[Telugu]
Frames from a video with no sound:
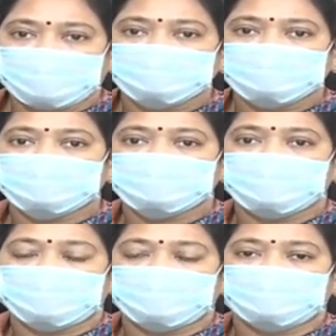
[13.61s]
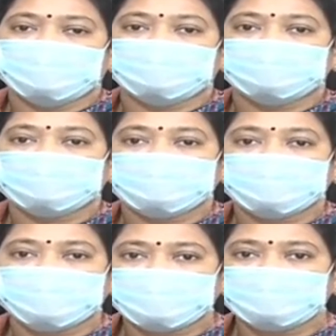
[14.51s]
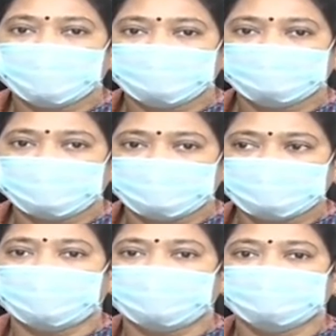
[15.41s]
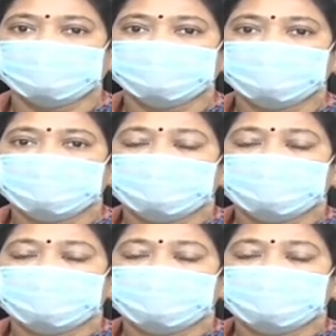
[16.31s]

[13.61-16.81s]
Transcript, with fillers: నాలుగు సంవత్సరాల్లో డెబ్బై ఐదు వేల రూపాయలు